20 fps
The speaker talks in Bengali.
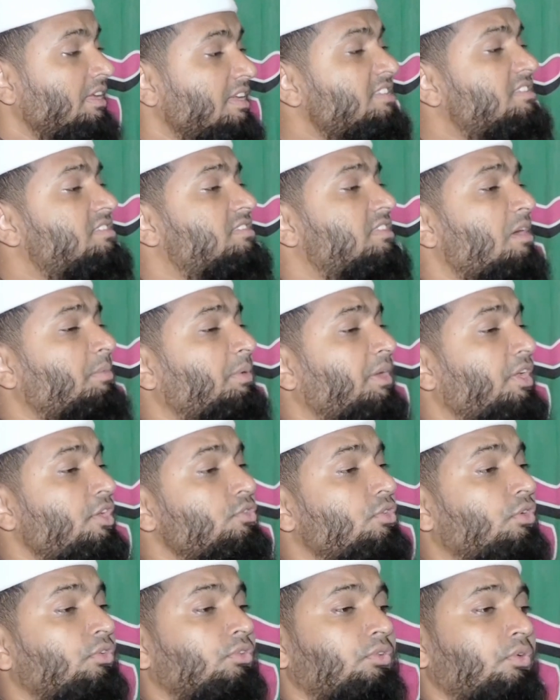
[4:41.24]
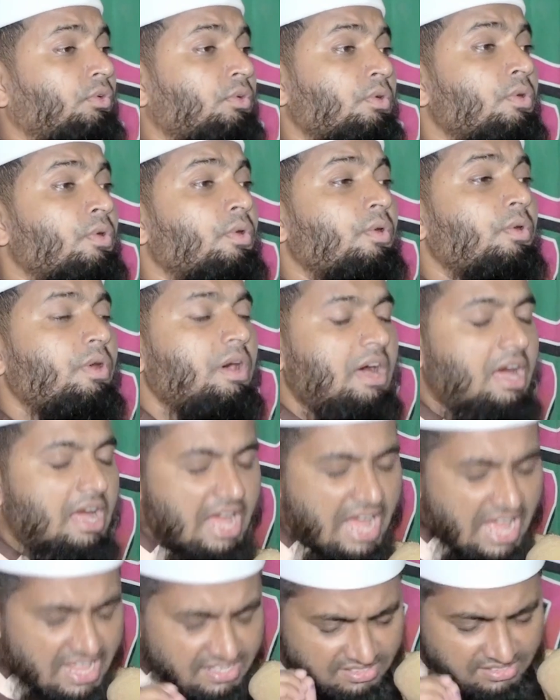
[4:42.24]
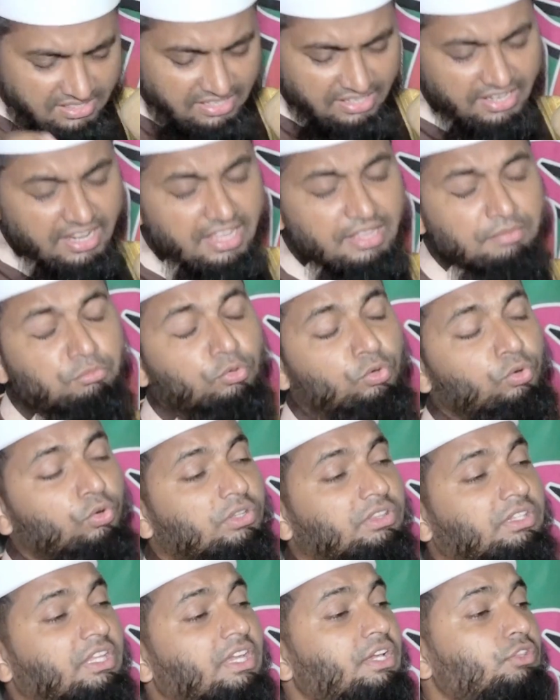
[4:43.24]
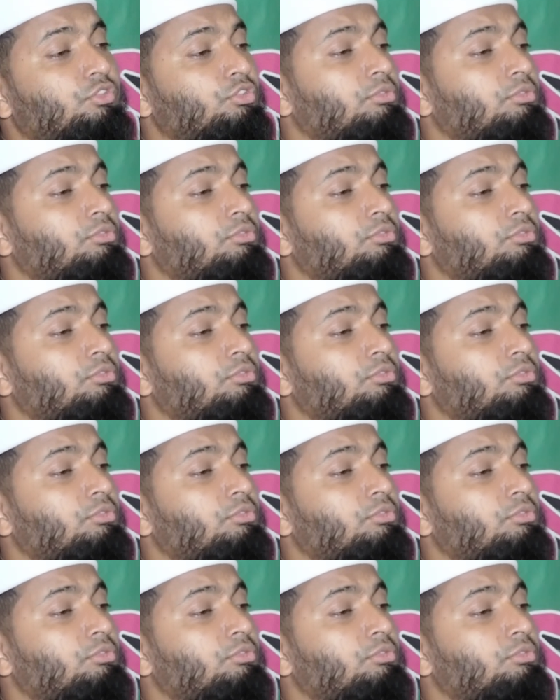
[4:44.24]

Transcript: ইসলামের জন্য আজকের এই মুহূর্তে